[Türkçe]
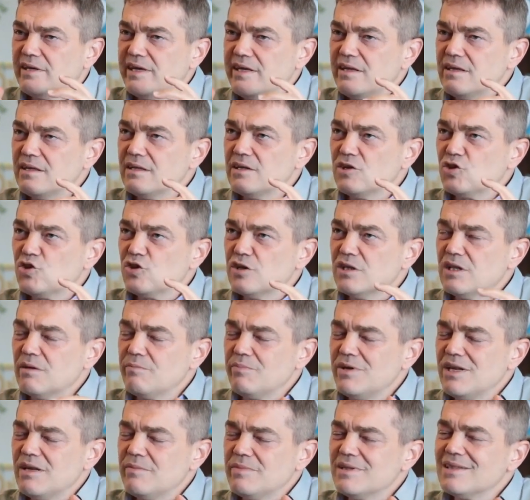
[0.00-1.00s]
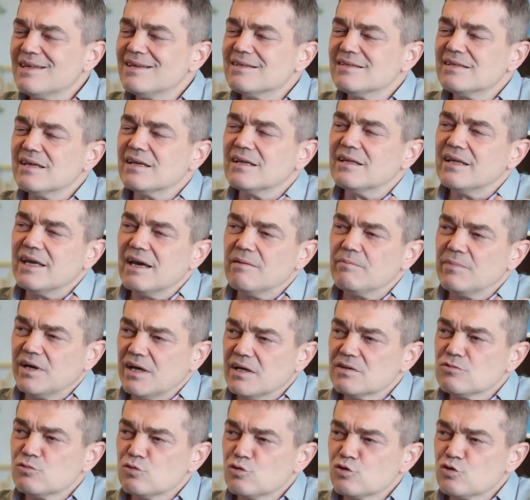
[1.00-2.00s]
dinin içinde bilimi destekleyen
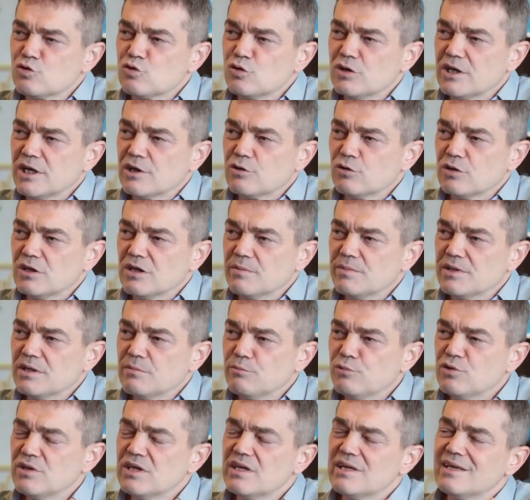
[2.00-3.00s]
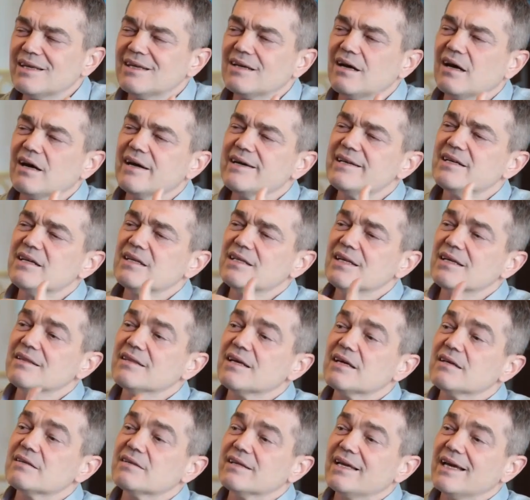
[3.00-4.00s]
bazı unsurlar olabilir. Bunlar iki ayrı
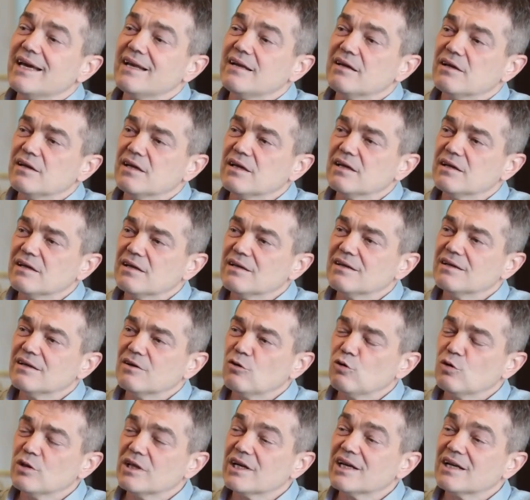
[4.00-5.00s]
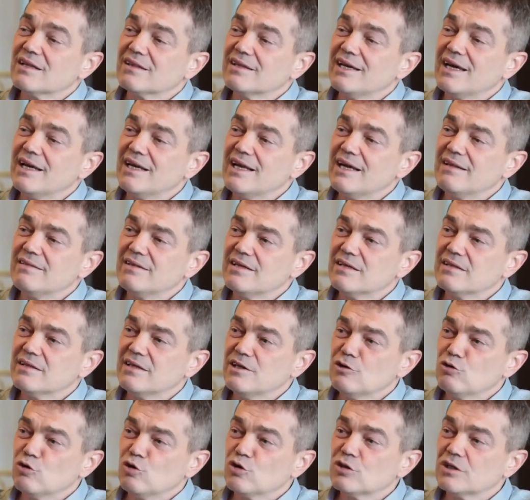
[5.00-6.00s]
alanlar değer, e, olarak
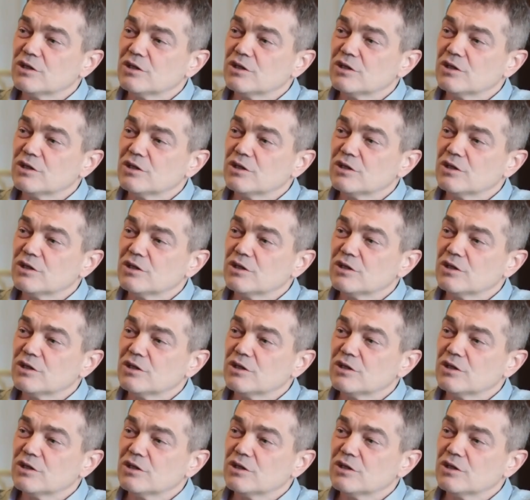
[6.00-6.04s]
değerlendirdiği